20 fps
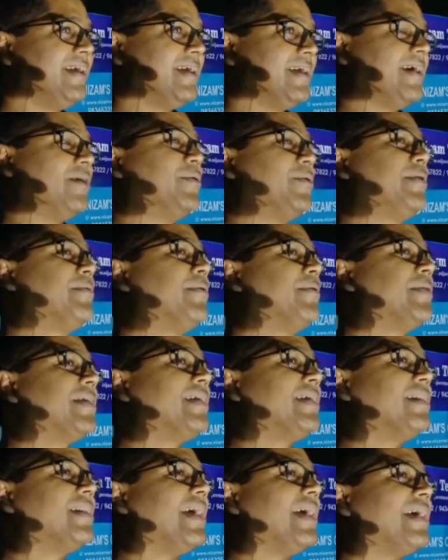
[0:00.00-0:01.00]
কারণ এইভাবে
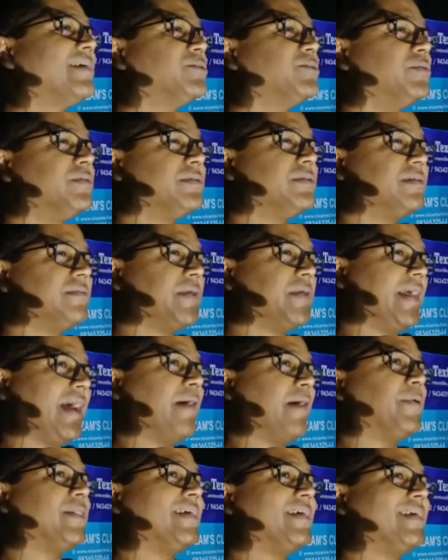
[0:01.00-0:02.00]
খেললে একজন মানে
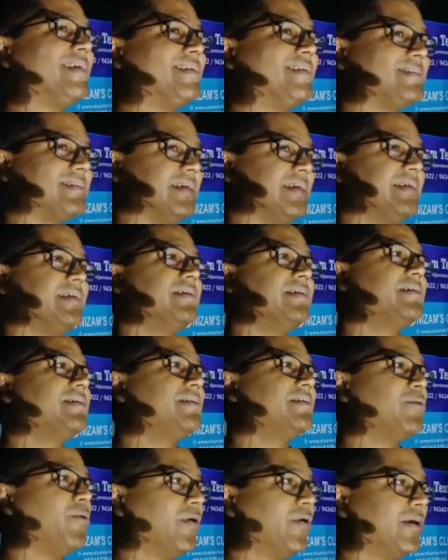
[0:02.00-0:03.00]
আমাদের সেই
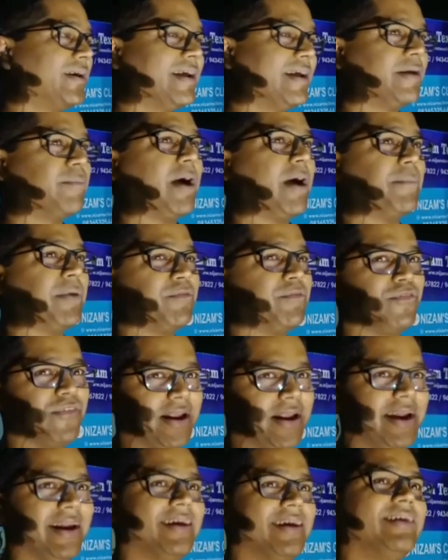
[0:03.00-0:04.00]
কন্ট্যাক্ট বা আমার
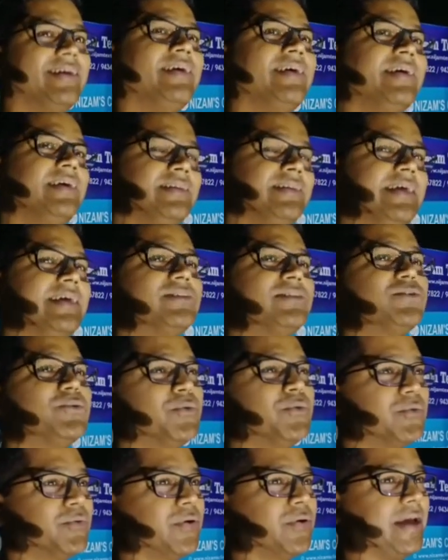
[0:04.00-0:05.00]
ফ্রেন্ড থেকে
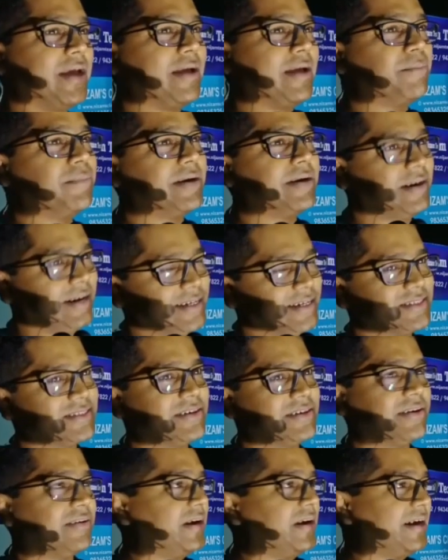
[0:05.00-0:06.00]
শুরু করে রিলেস
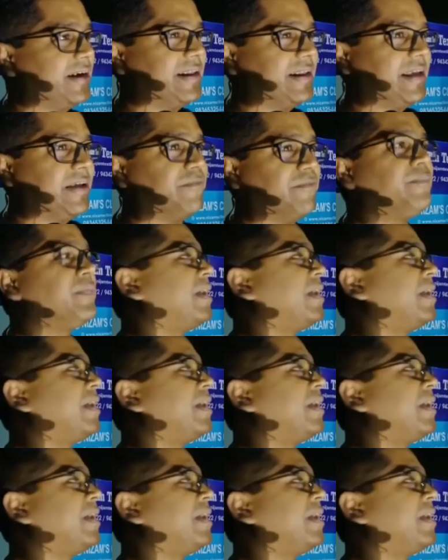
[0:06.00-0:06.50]
রিলেটিভ